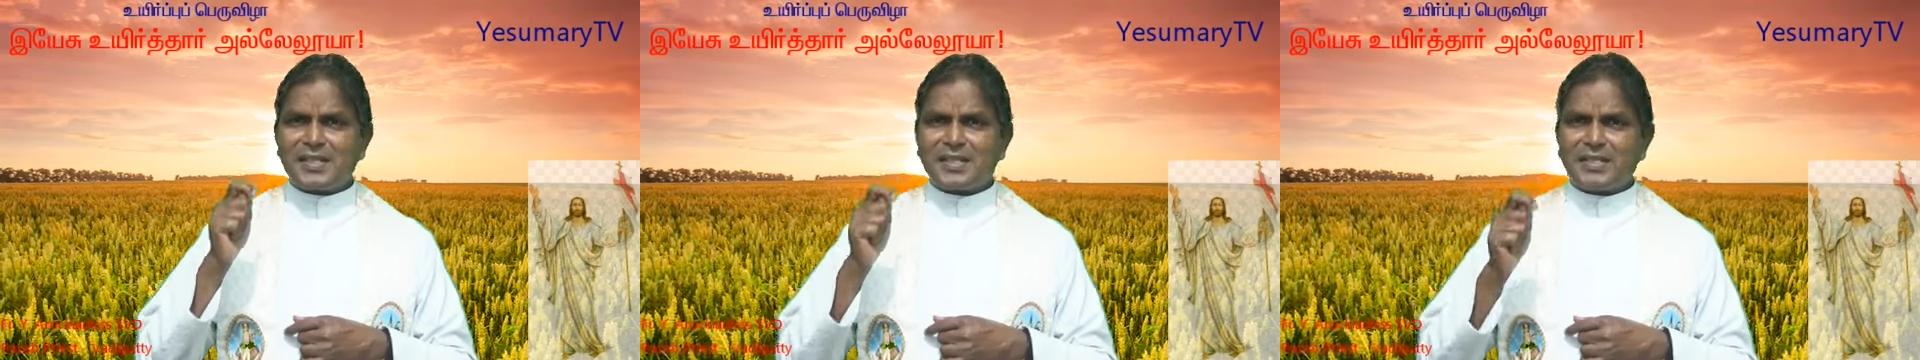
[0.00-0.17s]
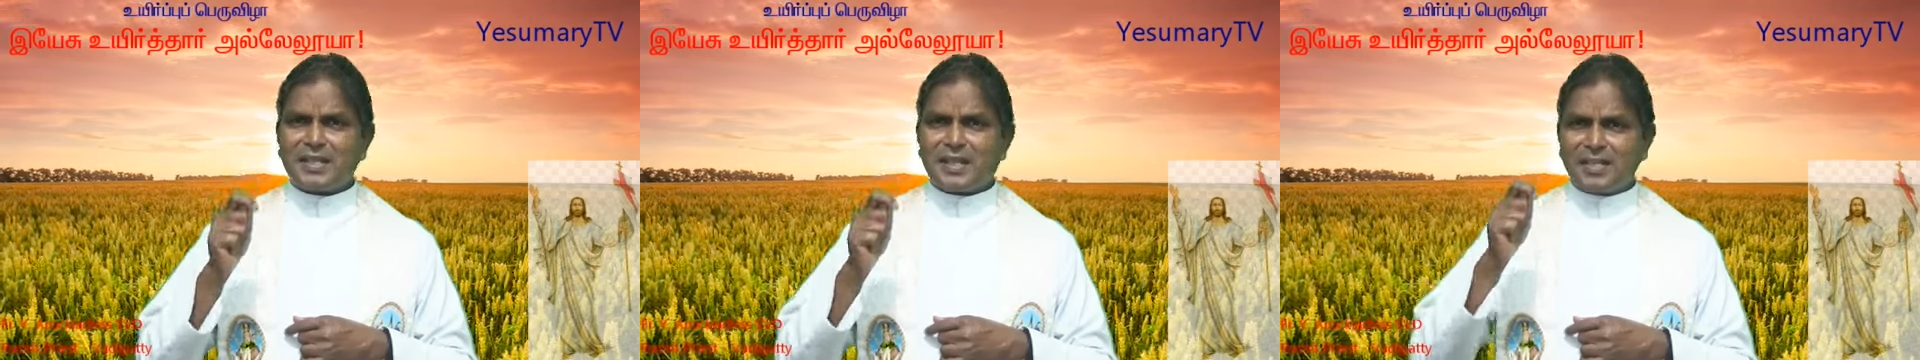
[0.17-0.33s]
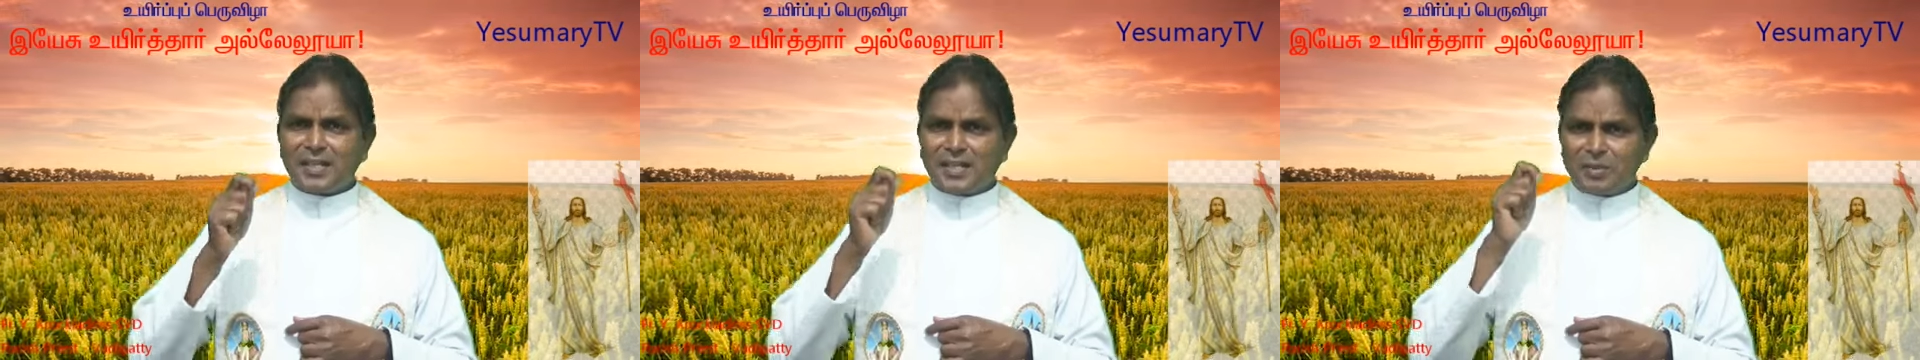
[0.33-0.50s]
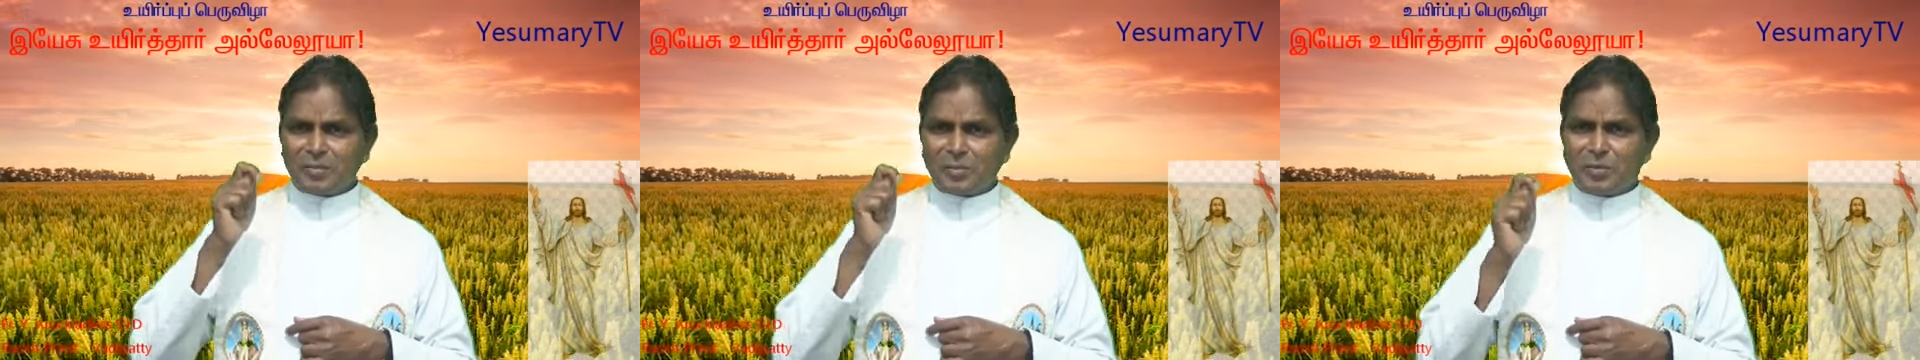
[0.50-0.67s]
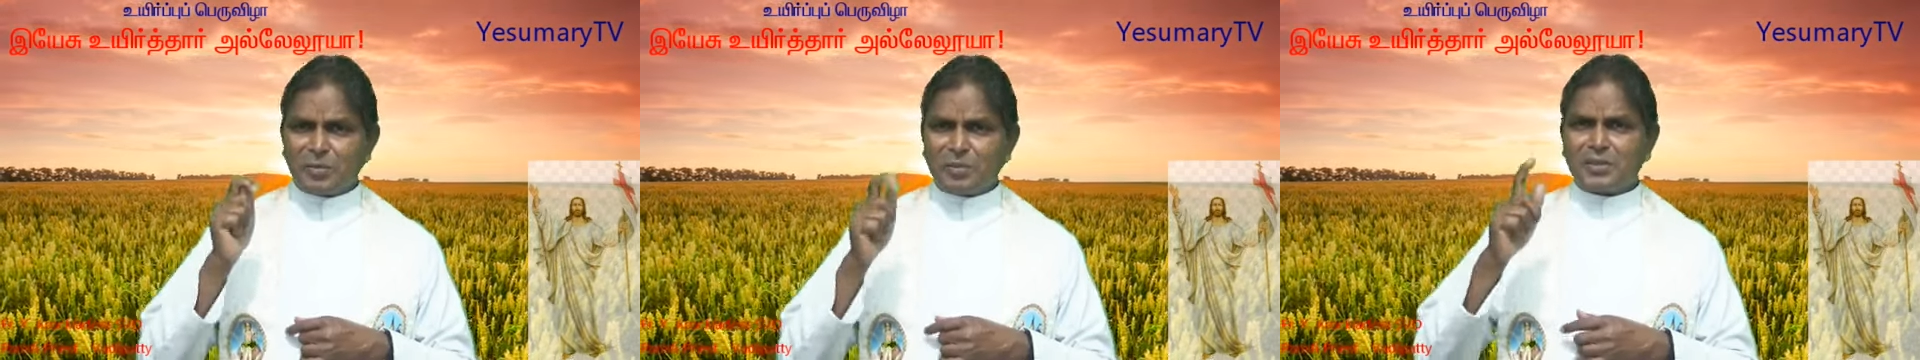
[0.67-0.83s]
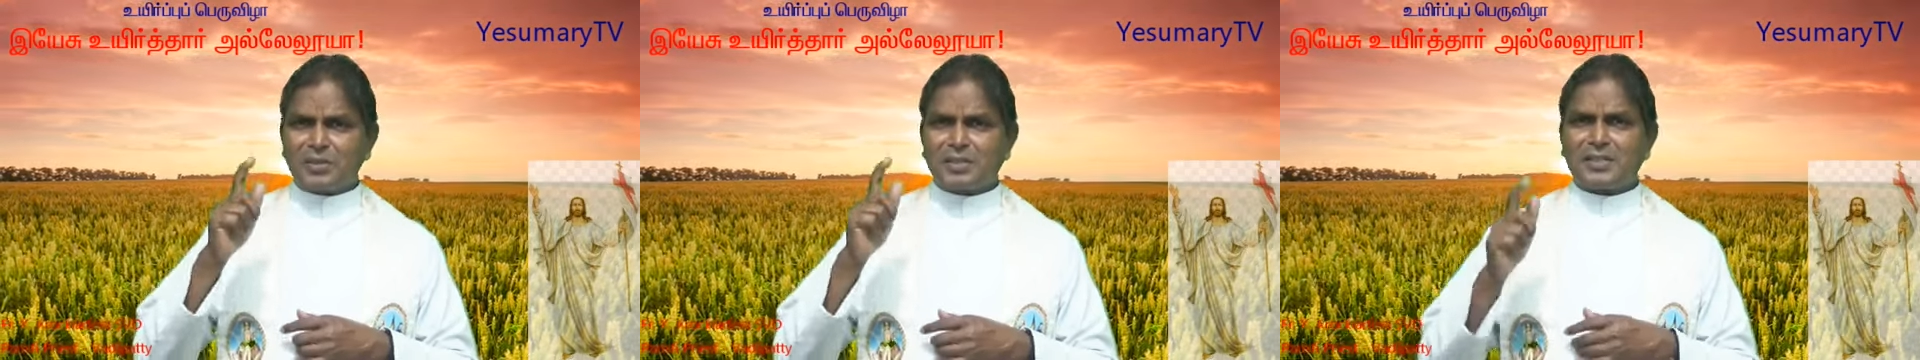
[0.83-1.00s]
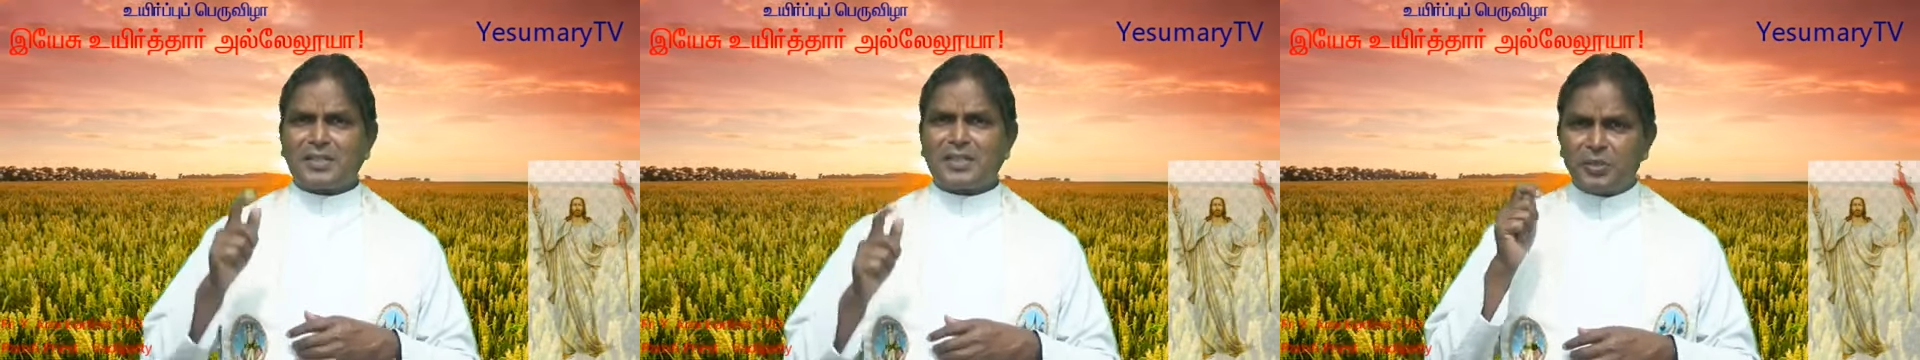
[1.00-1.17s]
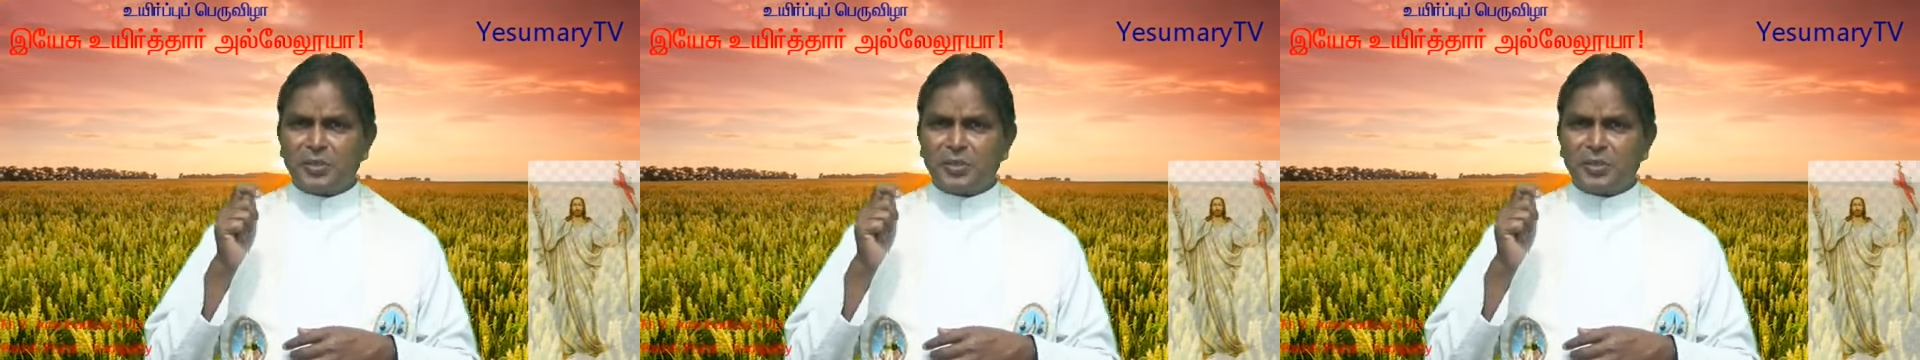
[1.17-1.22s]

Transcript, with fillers: என்றாலே அது உங்களுக்கு